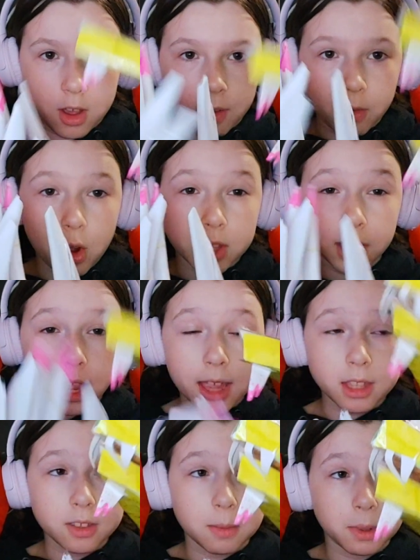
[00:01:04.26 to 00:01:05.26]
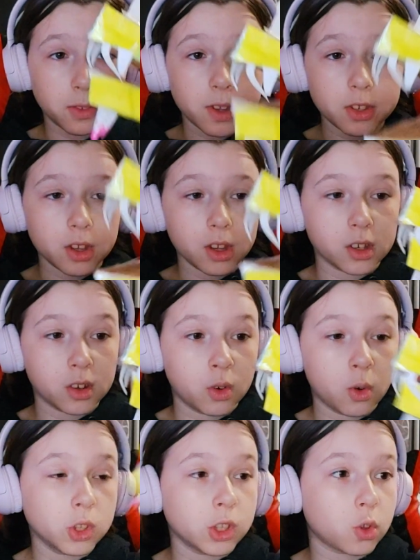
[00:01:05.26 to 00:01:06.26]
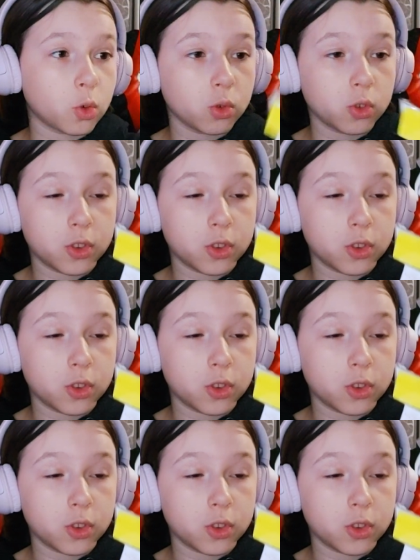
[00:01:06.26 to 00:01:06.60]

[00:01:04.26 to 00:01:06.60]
Вот, это самоцветик. Он на таку,